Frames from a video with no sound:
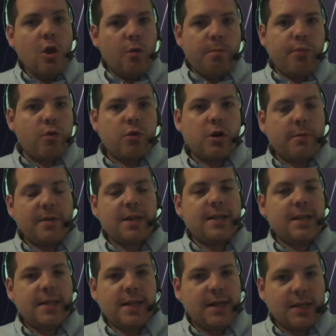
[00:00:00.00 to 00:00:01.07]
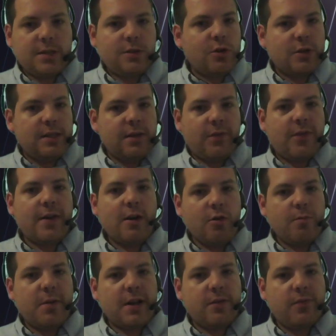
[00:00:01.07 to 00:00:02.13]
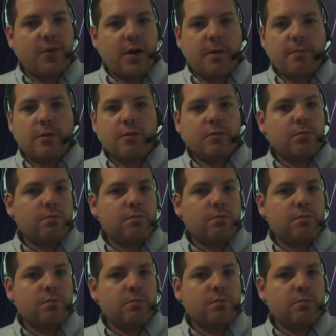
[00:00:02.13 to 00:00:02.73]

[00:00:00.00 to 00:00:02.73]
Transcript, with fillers: pour commettre des délits sur différentes plateformes,